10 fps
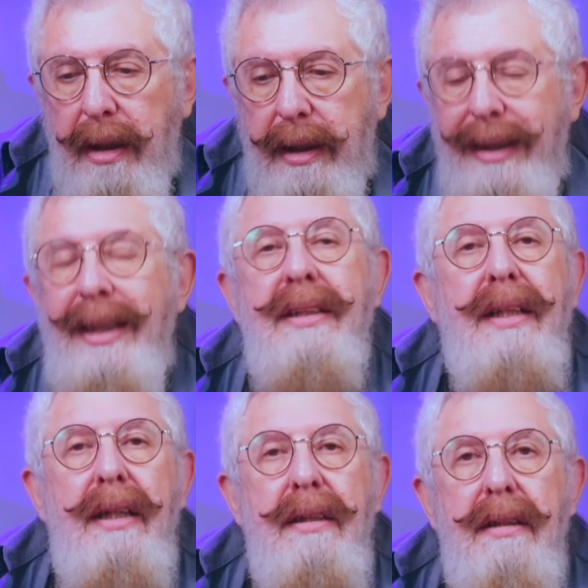quién
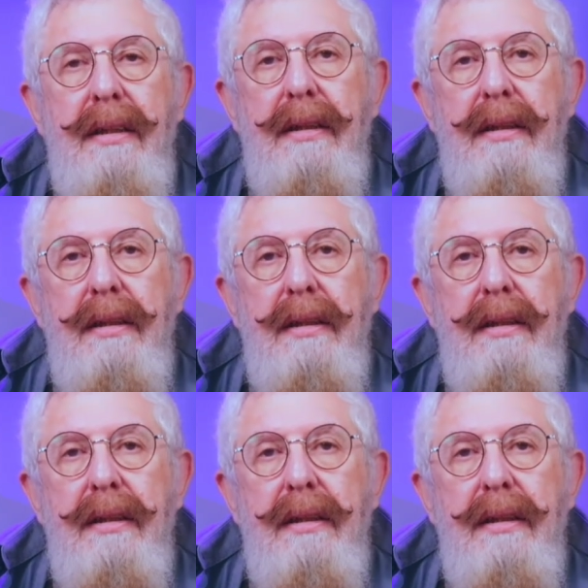entra